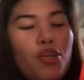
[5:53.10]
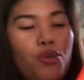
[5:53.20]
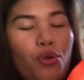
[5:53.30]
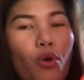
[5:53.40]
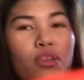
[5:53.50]

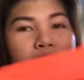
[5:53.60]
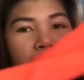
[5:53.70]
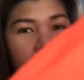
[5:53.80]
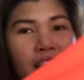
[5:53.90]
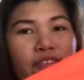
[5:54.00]
Yung
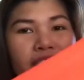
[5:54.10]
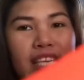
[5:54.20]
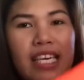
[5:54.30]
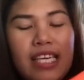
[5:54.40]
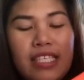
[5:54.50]
sleeves
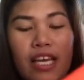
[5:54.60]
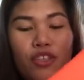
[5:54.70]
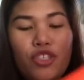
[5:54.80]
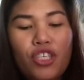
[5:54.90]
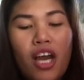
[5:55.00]
is,
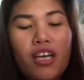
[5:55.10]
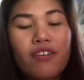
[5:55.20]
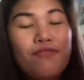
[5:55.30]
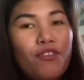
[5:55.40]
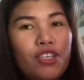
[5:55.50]
ano siya,
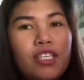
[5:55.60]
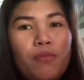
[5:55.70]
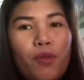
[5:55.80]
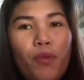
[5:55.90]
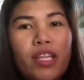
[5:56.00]

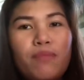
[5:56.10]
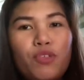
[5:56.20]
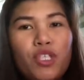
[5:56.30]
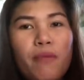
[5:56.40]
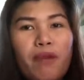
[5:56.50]
convertible. Pwede
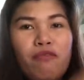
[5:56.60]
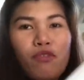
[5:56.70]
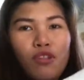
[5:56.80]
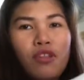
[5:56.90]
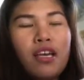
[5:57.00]
mo siyang
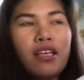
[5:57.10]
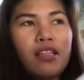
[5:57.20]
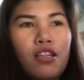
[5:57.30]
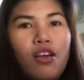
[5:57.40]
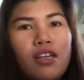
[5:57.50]
ma-full
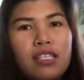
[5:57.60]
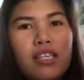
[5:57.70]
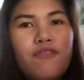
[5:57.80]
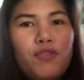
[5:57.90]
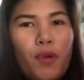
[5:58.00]
na long
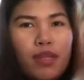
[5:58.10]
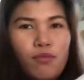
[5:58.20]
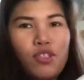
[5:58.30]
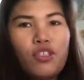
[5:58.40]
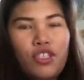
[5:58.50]
sleeves. Pwede
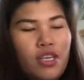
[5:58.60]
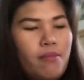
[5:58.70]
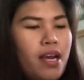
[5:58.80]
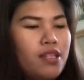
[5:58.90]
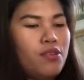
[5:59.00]
mo din
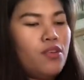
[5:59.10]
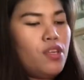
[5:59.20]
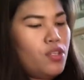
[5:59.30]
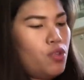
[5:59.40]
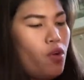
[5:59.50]
siyang maano.
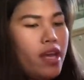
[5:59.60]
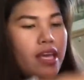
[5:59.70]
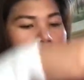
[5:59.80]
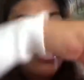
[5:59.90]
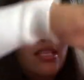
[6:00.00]
So,
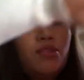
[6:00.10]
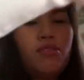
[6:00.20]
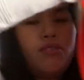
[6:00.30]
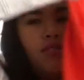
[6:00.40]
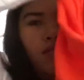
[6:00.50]
ayan, ito
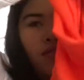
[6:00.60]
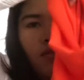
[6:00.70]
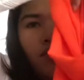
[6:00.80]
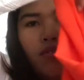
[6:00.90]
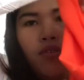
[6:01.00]
oh.
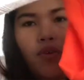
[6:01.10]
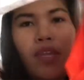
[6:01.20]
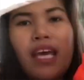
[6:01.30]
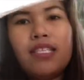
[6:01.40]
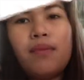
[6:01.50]
So,
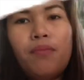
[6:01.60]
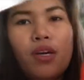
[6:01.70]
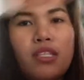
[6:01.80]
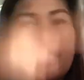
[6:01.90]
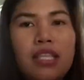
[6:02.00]
it has a
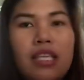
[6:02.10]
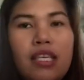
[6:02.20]
button